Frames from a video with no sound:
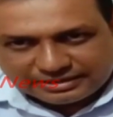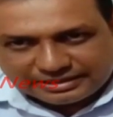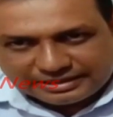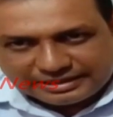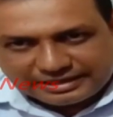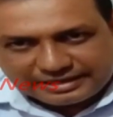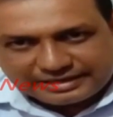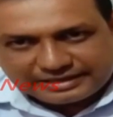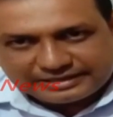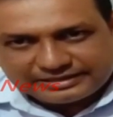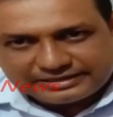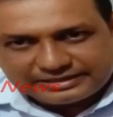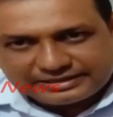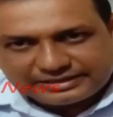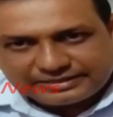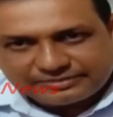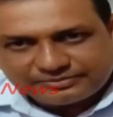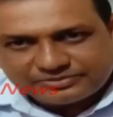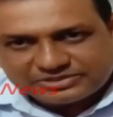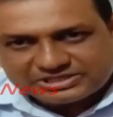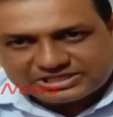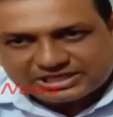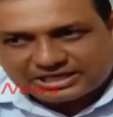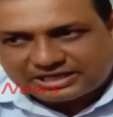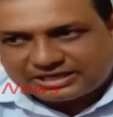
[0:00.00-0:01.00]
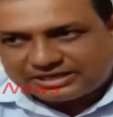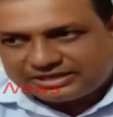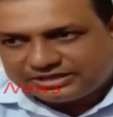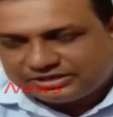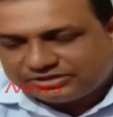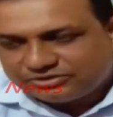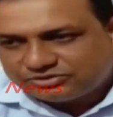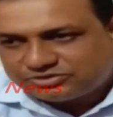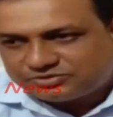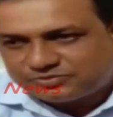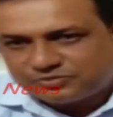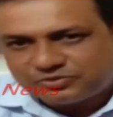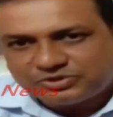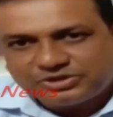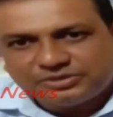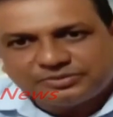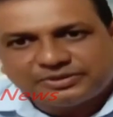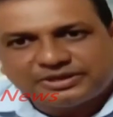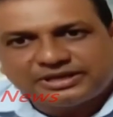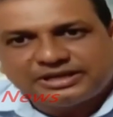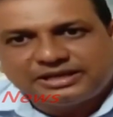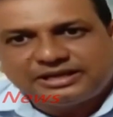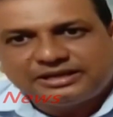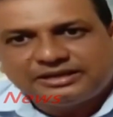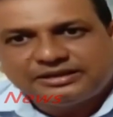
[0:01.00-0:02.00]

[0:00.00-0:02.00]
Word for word: এখান থেকে বিশাল হিউজ পরিমাণে